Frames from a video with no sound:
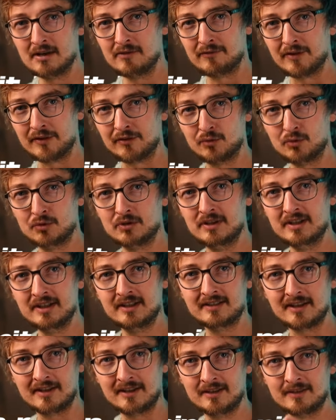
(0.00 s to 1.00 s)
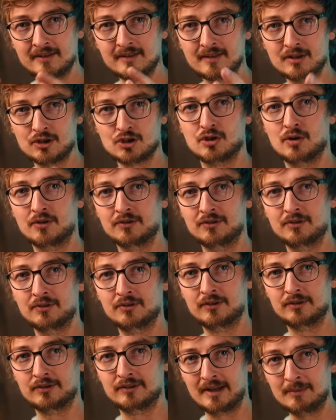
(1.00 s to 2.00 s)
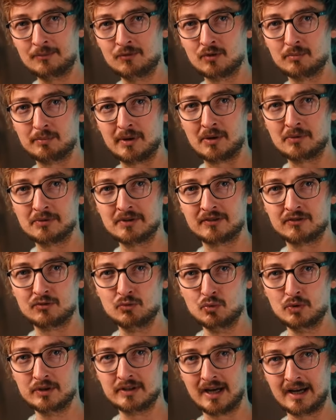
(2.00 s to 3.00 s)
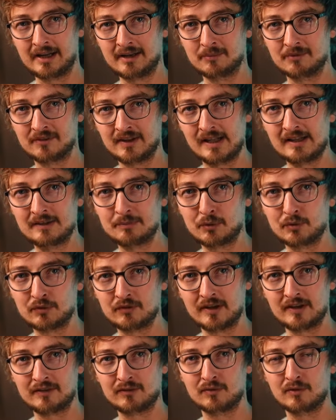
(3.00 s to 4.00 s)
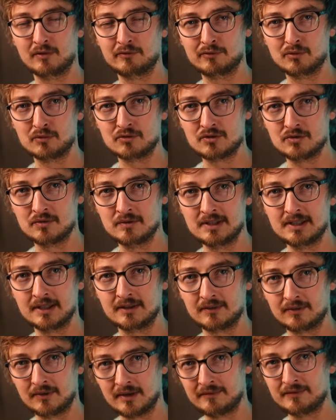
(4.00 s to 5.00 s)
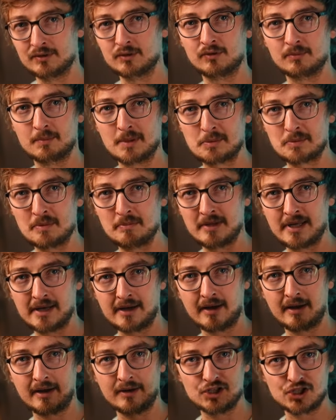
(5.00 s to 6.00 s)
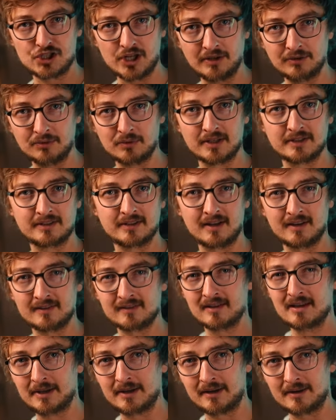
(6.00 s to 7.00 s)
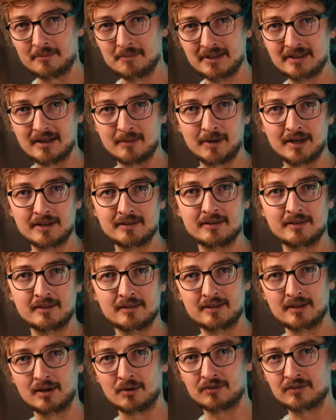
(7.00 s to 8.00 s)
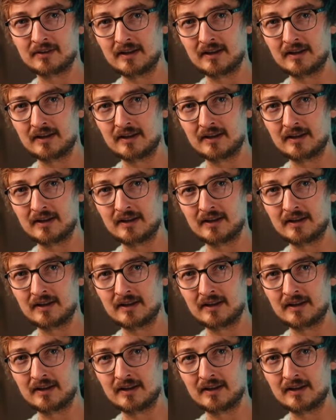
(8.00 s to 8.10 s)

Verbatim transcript: versuch nicht ein in sich geschlossenes System zu bauen, das nur in einem Sales-Prozess funktioniert, sondern wenn du zum Beispiel mehrere Standorte hast, mehrere Mitarbeitende, die auch